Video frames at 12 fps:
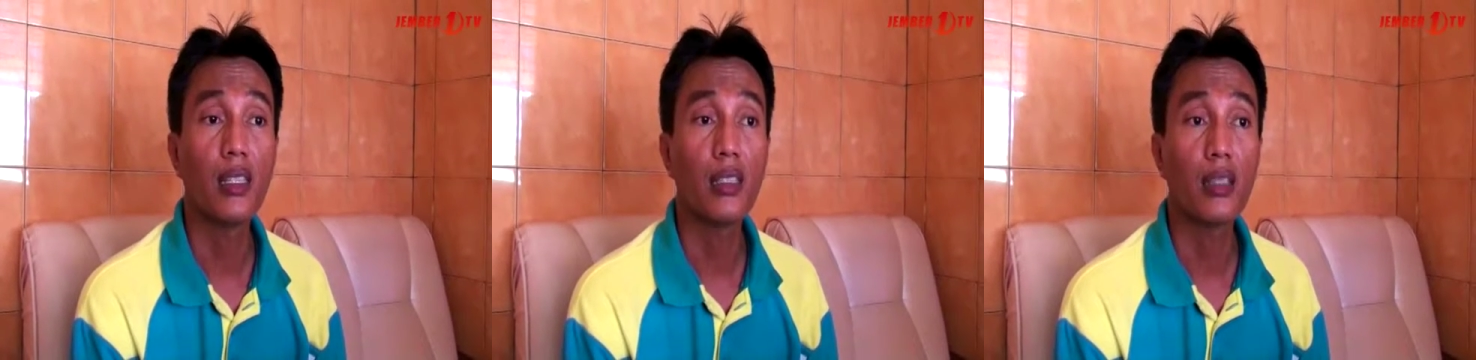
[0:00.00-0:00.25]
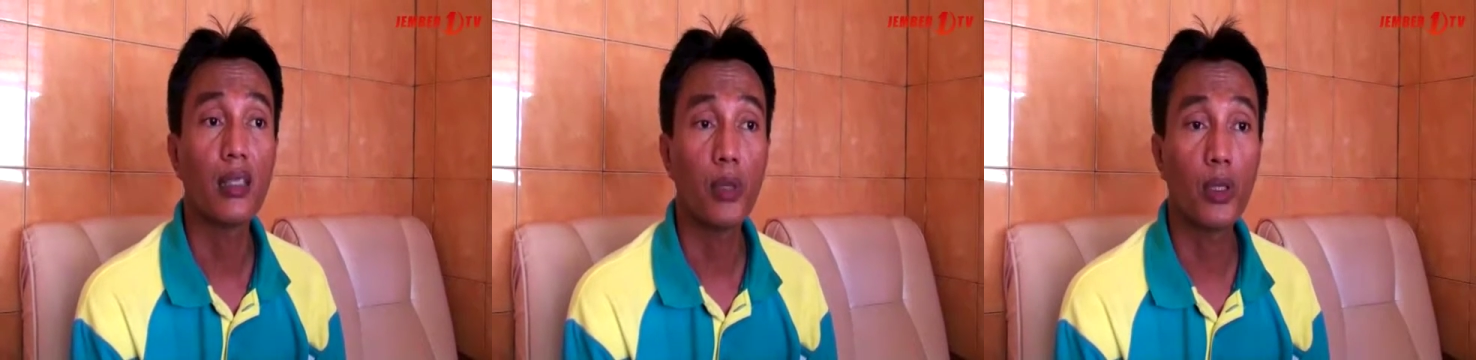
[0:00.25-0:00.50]

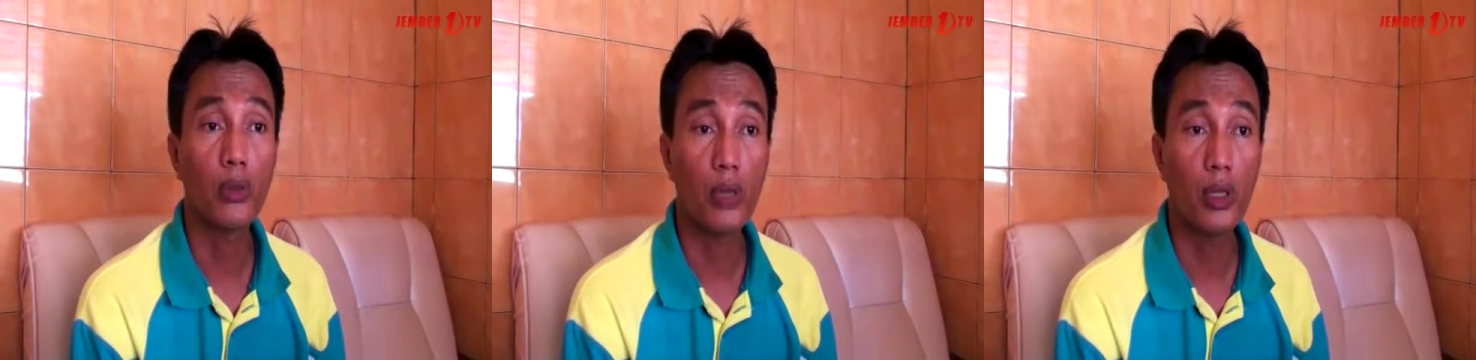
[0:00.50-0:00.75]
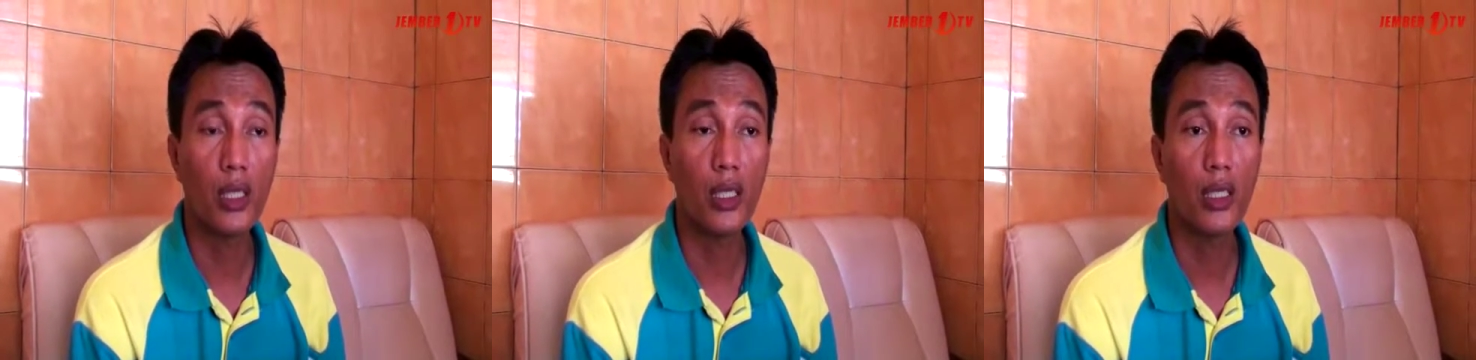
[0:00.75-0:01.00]
eh,
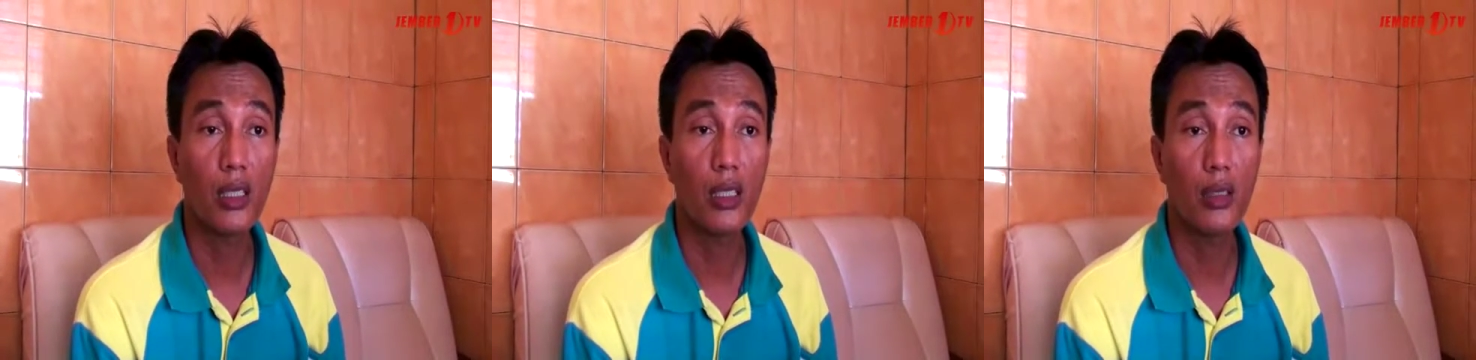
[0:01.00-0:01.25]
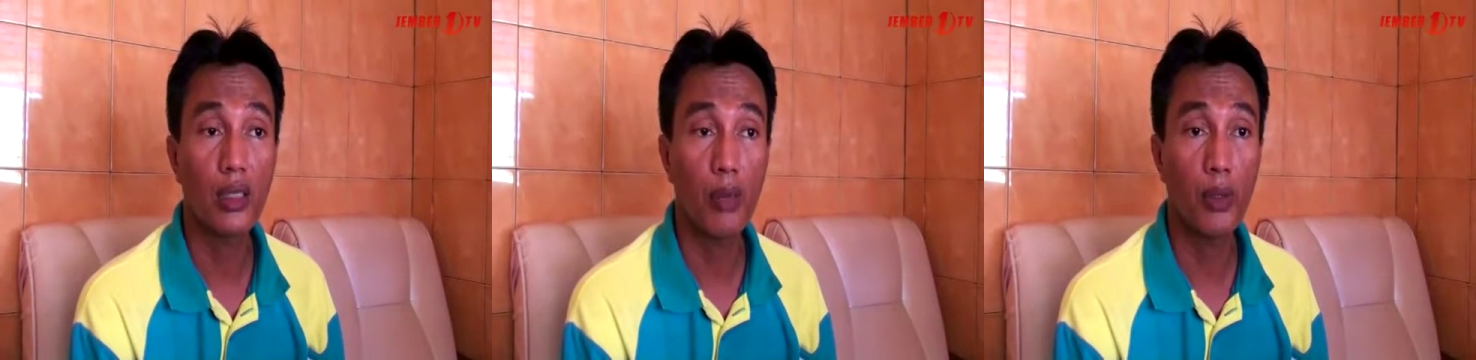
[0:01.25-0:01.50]
terpenuhi,
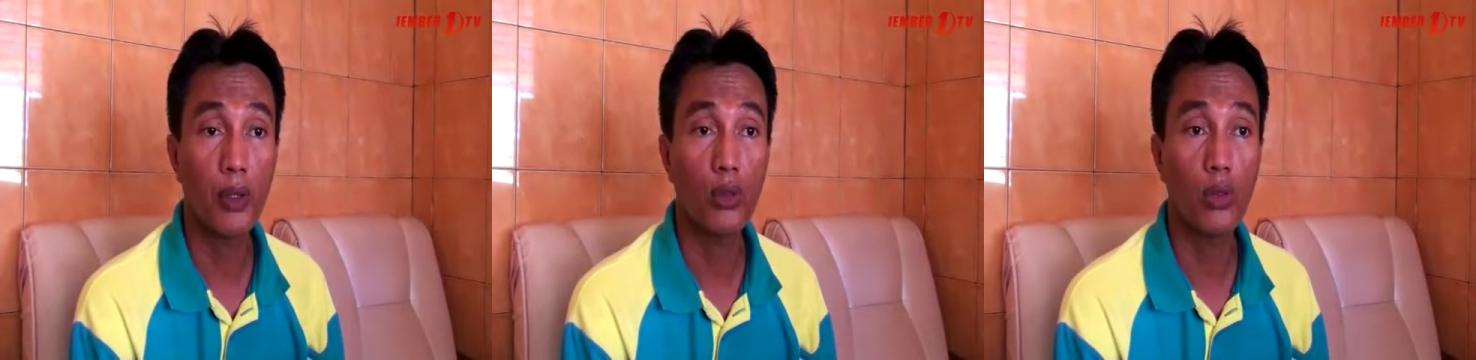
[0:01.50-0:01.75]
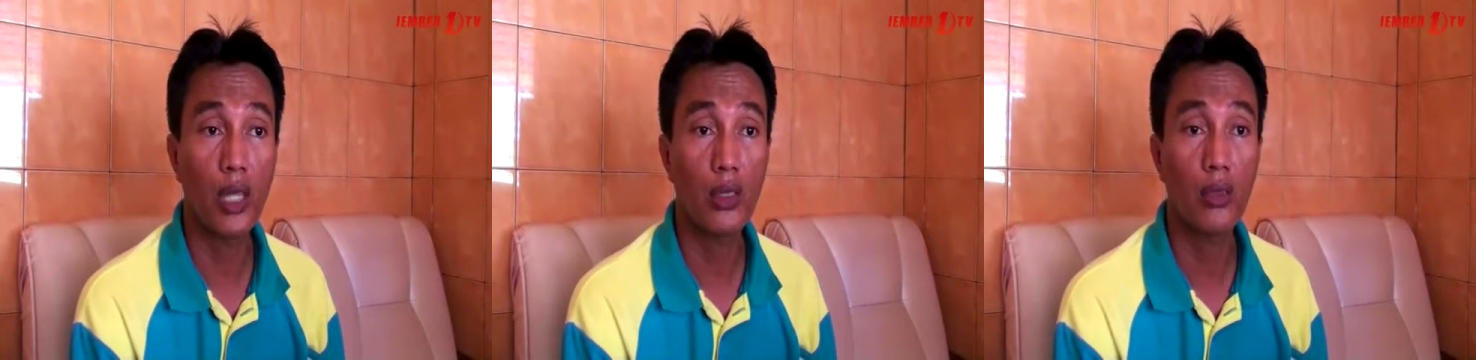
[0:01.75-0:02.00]
tapi
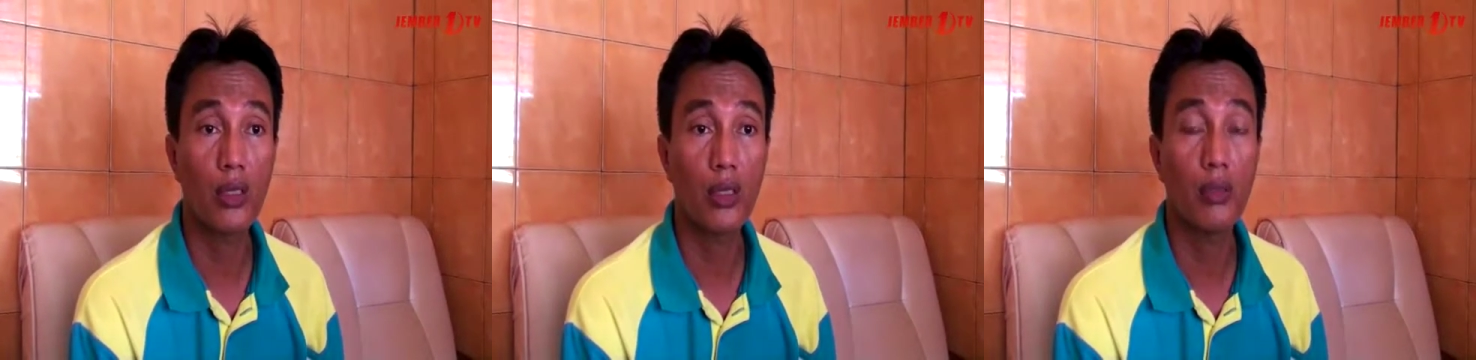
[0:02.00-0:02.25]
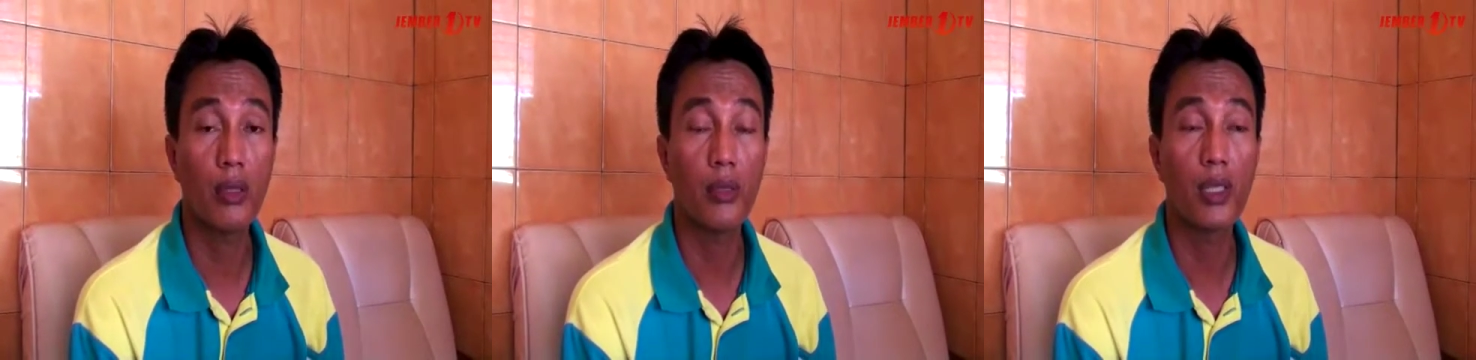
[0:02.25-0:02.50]
untuk kasus
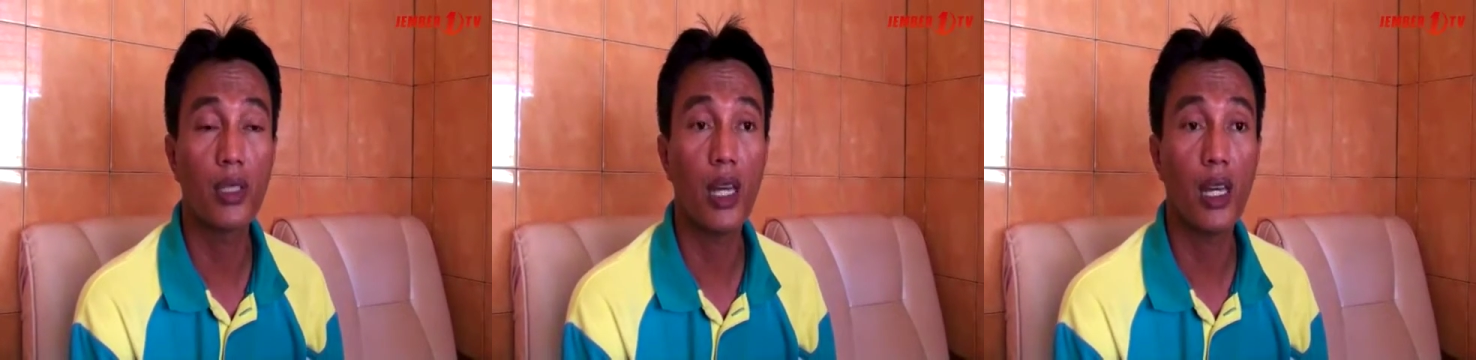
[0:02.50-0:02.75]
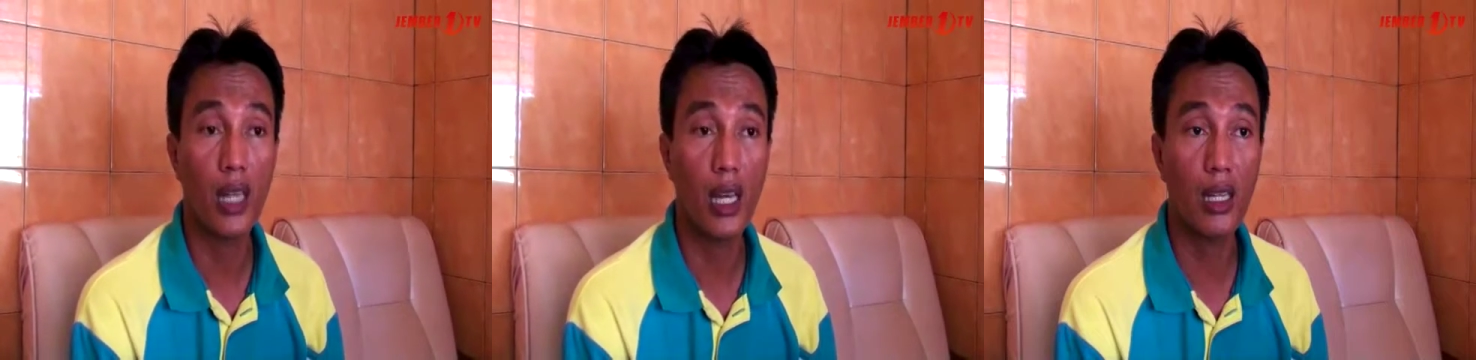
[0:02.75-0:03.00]
demam
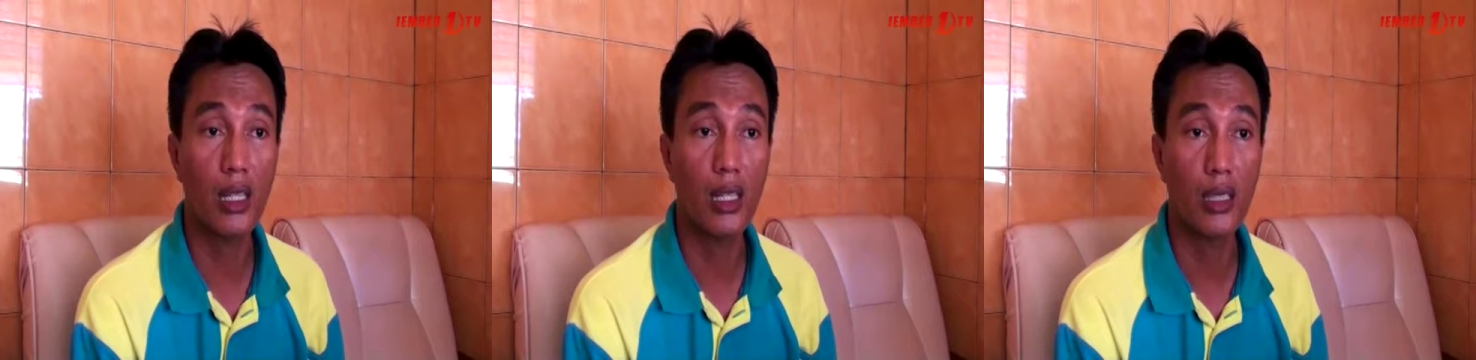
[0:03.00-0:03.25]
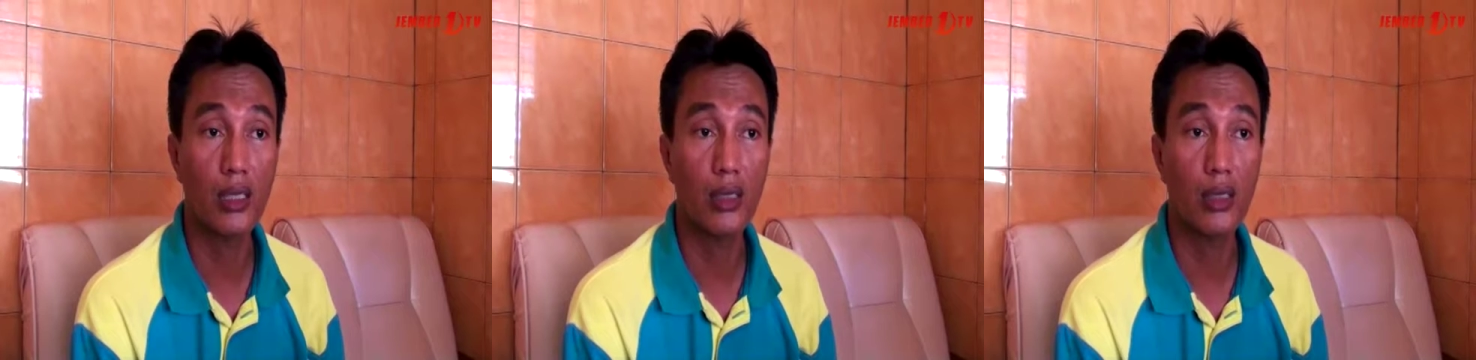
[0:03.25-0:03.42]
berdarah